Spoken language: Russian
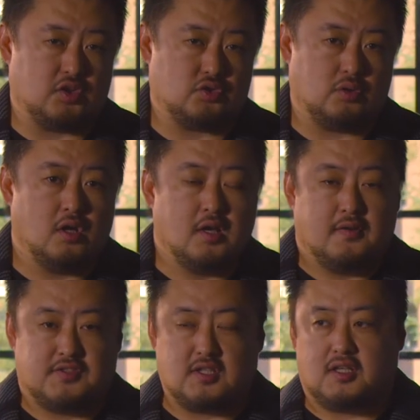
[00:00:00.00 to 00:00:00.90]
так, что
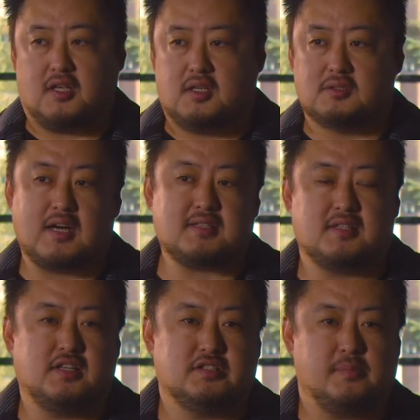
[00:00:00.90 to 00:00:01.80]
все такие
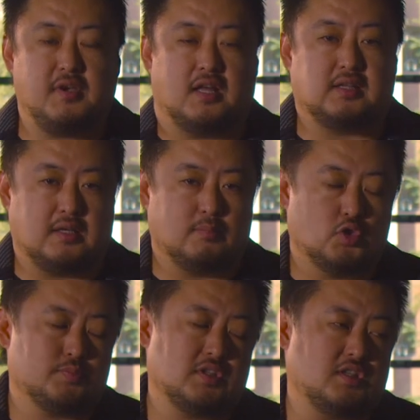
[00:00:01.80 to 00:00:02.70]
классные ребята.
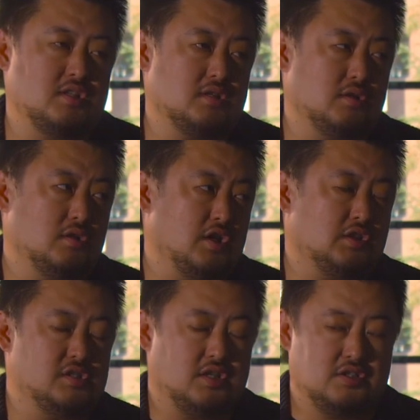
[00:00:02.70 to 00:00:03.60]
Может быть, и
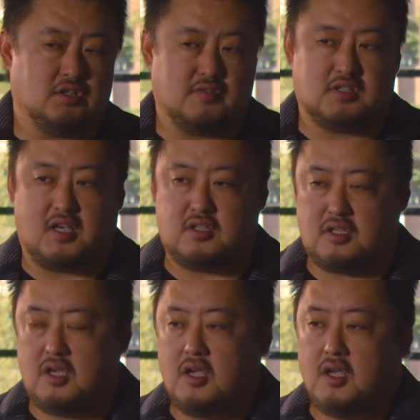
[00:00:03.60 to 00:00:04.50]
некоторых из них вы
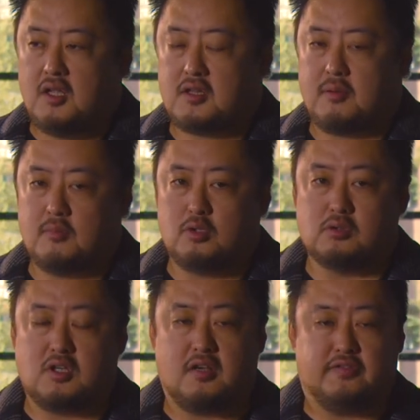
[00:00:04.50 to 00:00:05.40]
знаете там,
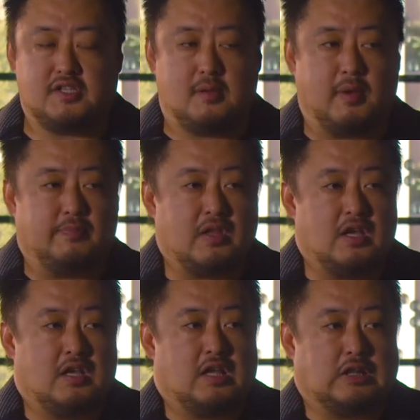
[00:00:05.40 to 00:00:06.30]
долгое время.
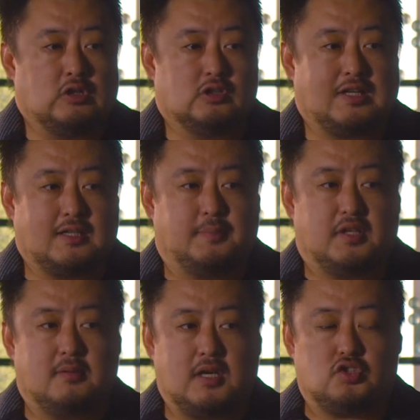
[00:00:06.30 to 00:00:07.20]
Но надо
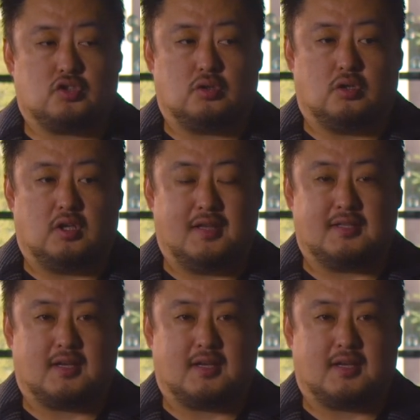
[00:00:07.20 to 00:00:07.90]
понимать, что это